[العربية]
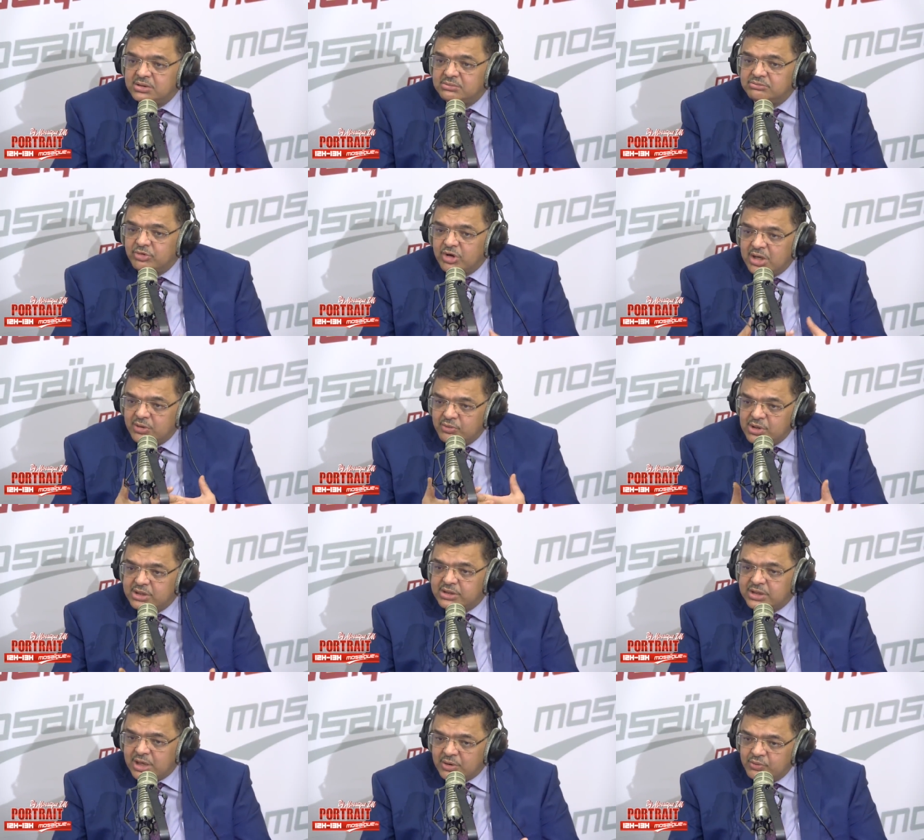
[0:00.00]
محاوله
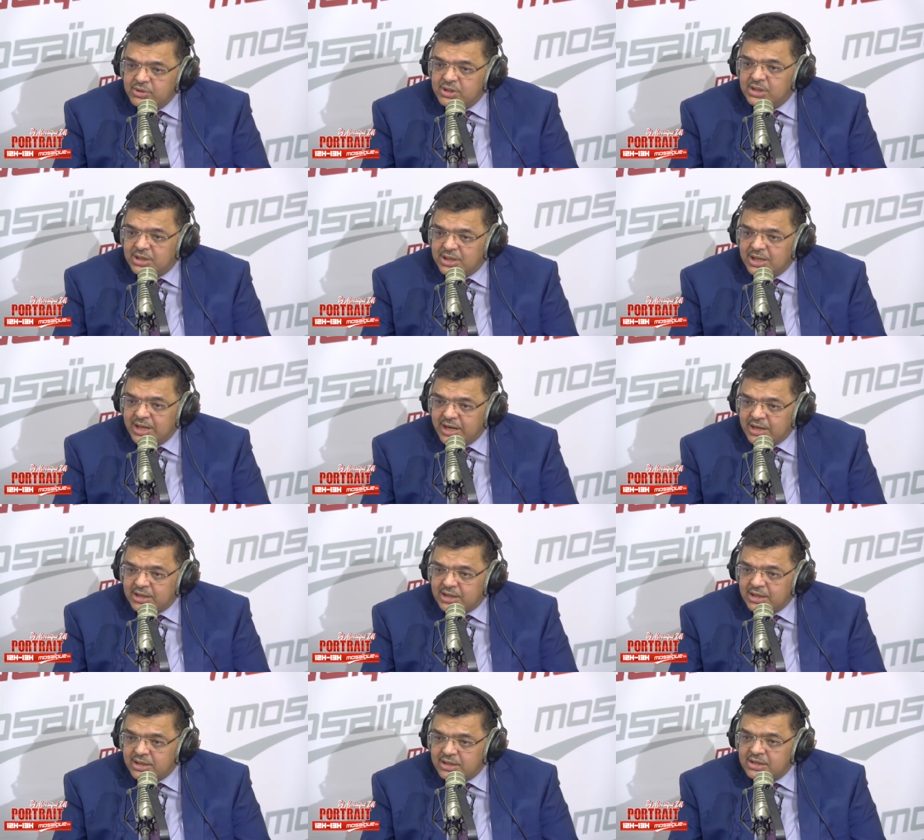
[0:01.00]
تحويل
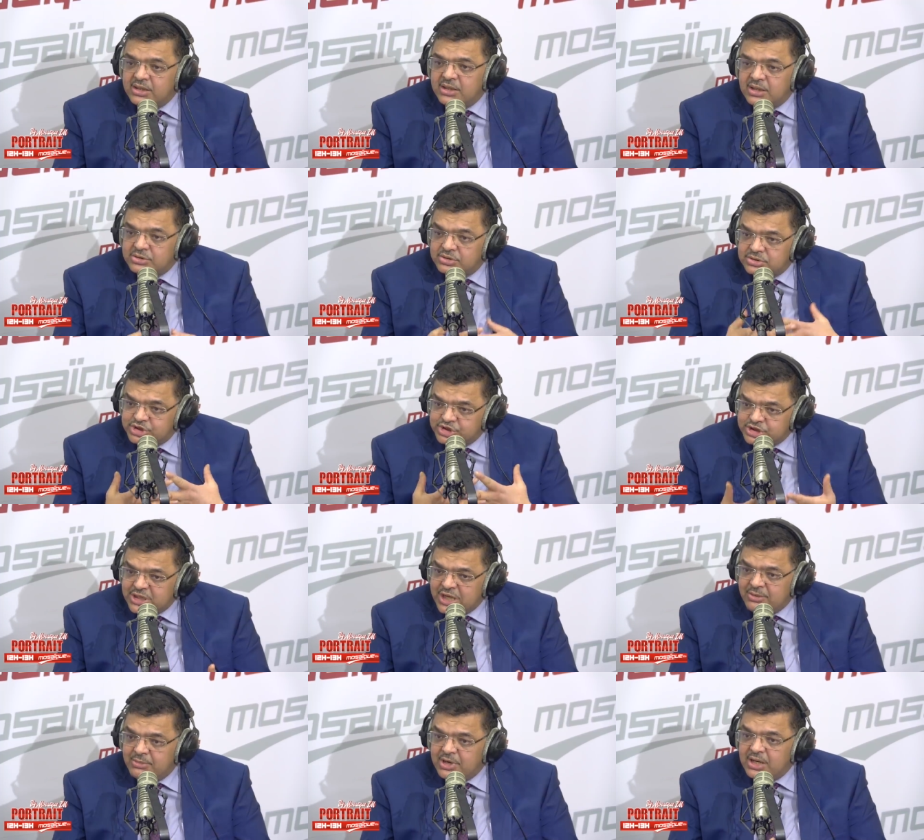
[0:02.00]
الحركه هذه
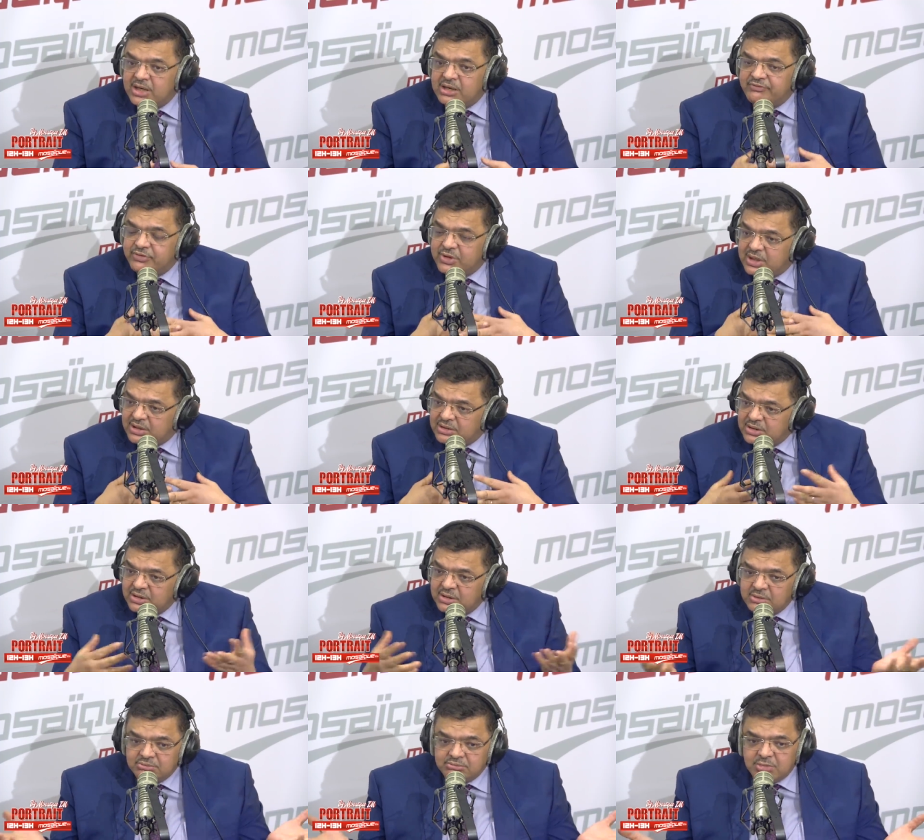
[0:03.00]
الشامله اللي فيها
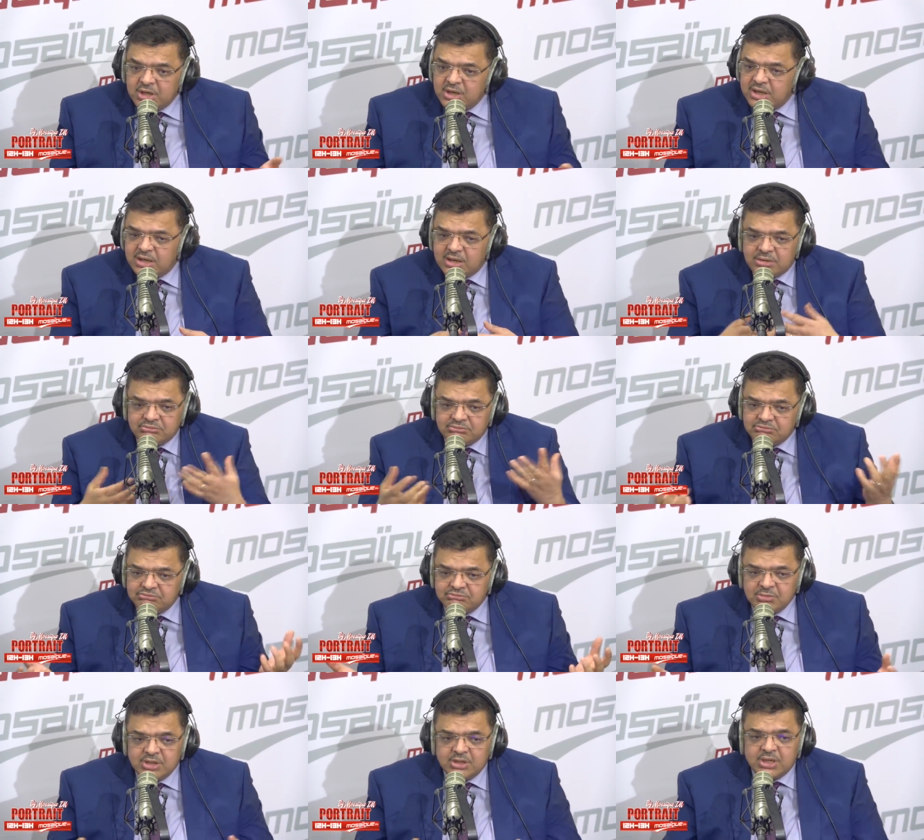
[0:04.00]
معناها
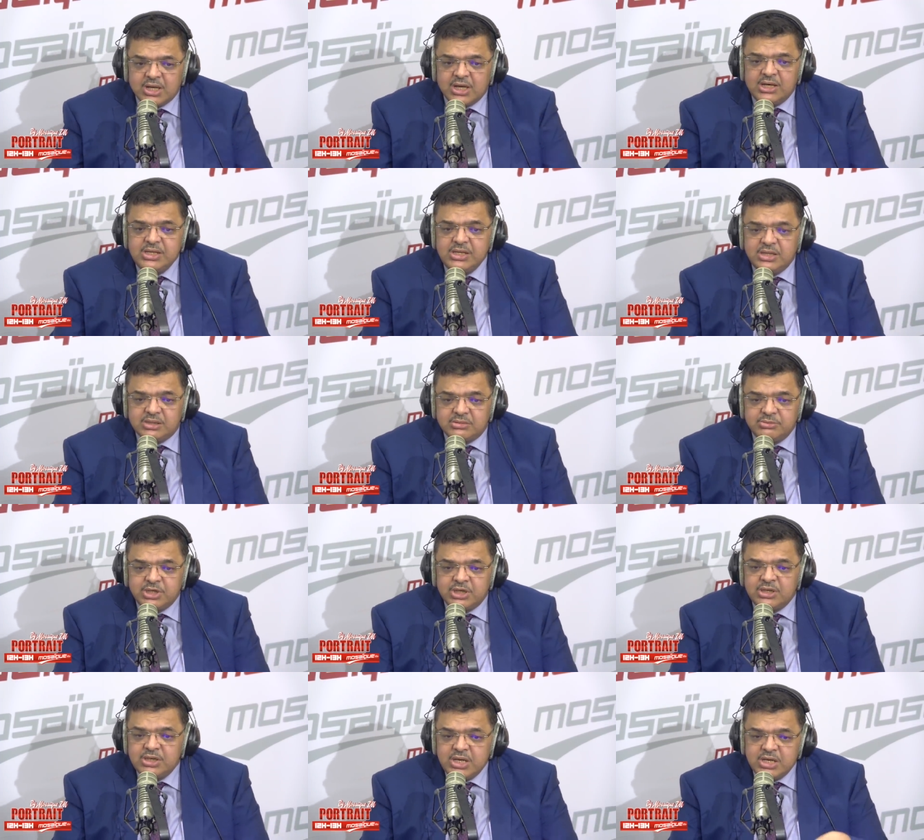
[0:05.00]
خليط من
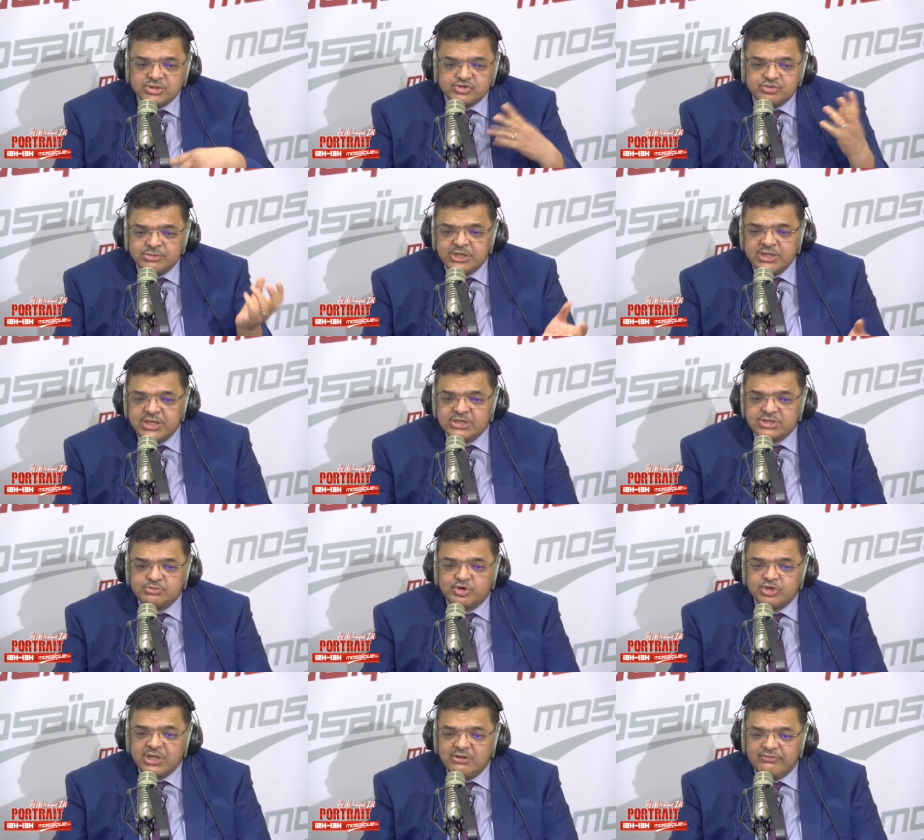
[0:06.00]
الناس ومدارس
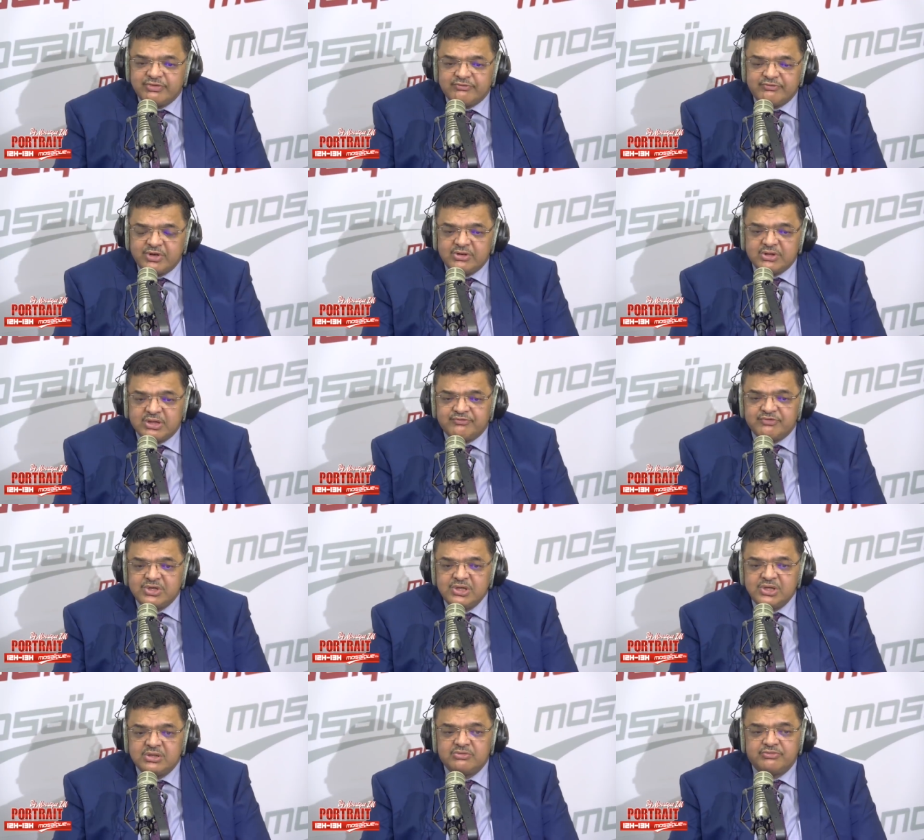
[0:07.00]
مختلفه في
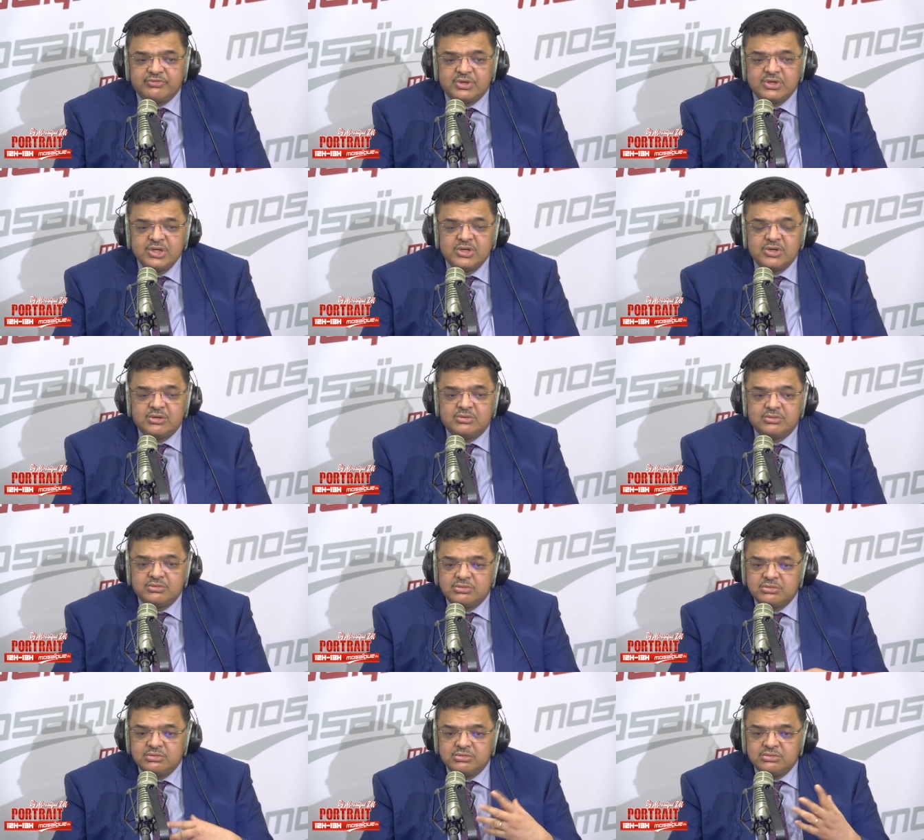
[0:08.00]
التفكير وفي
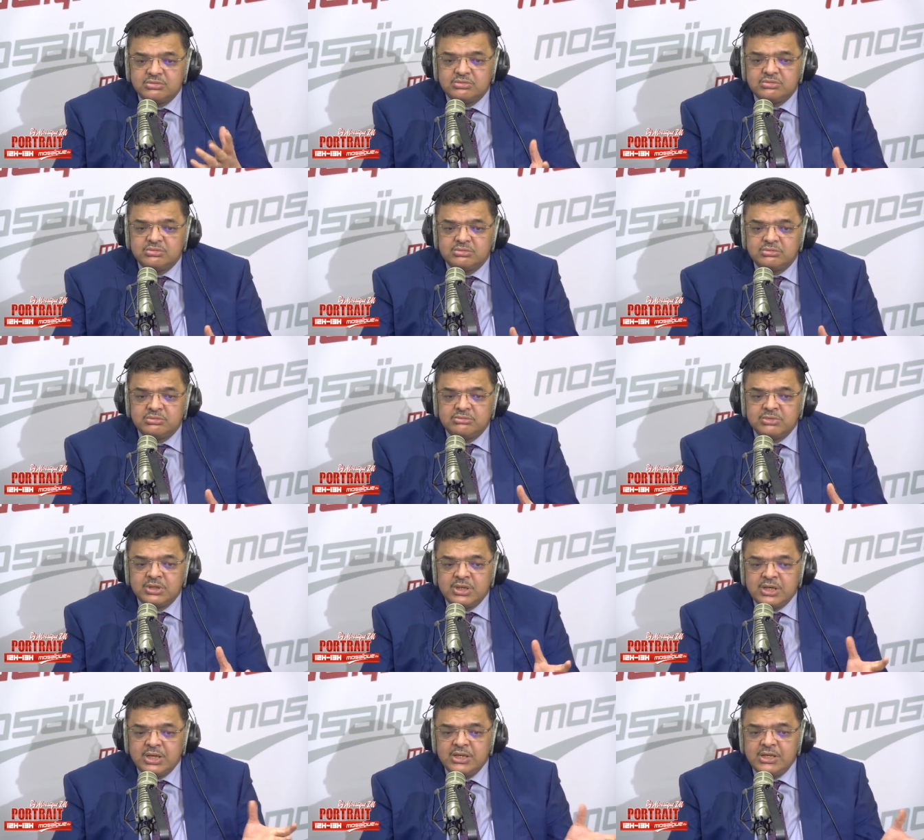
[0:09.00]
و...
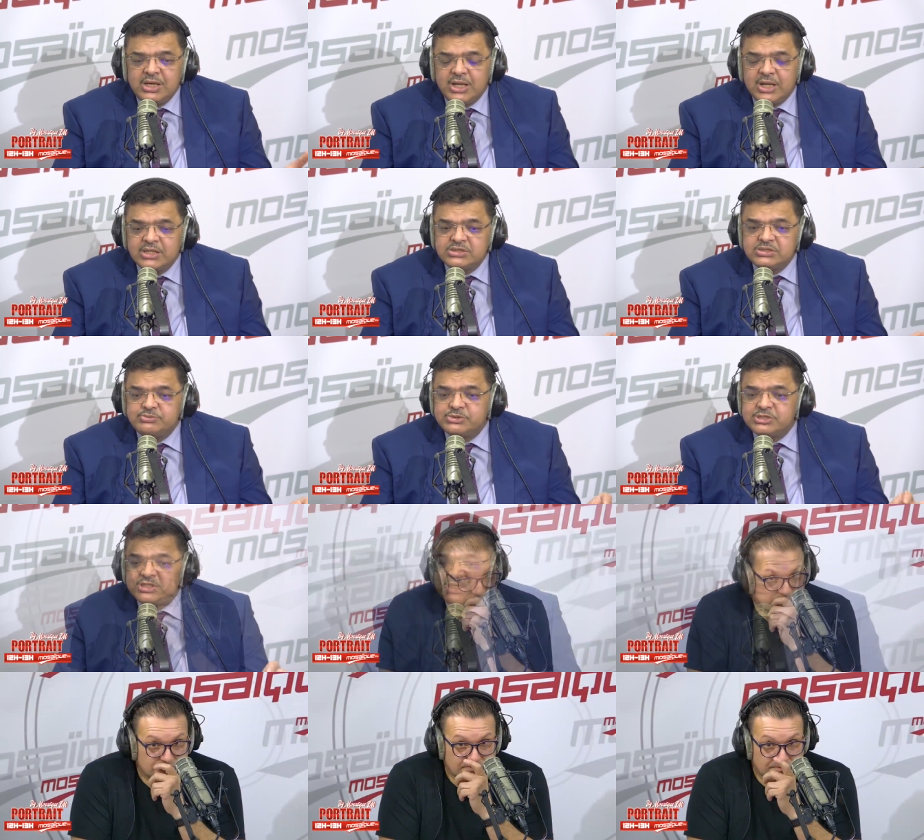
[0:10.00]
الى حزب
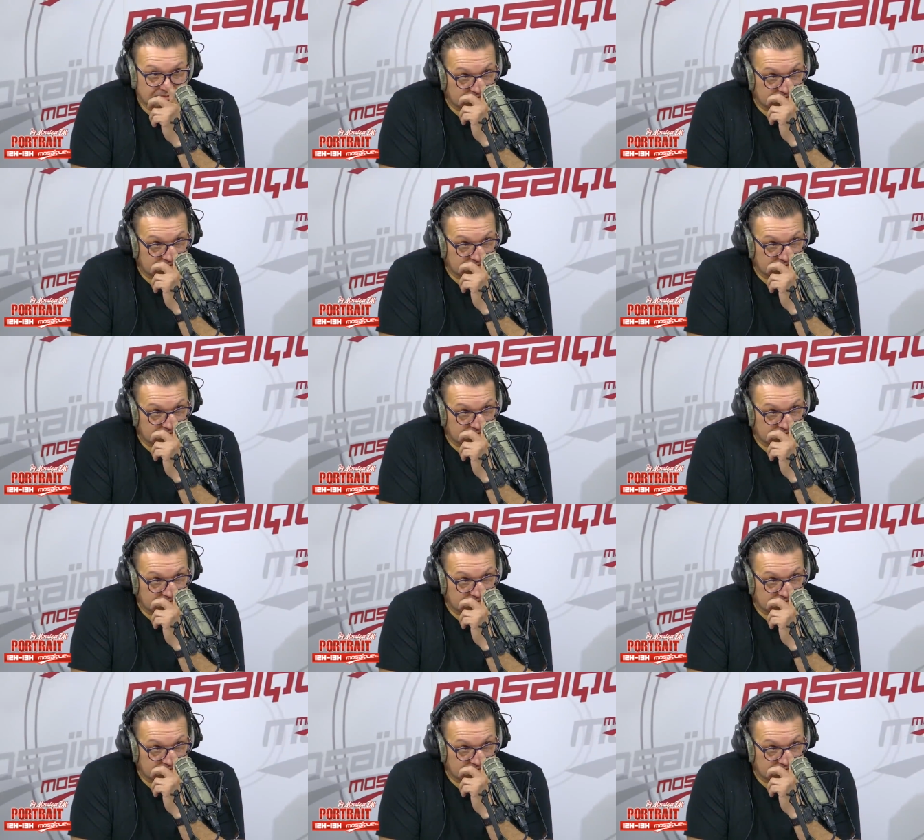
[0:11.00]
سياسي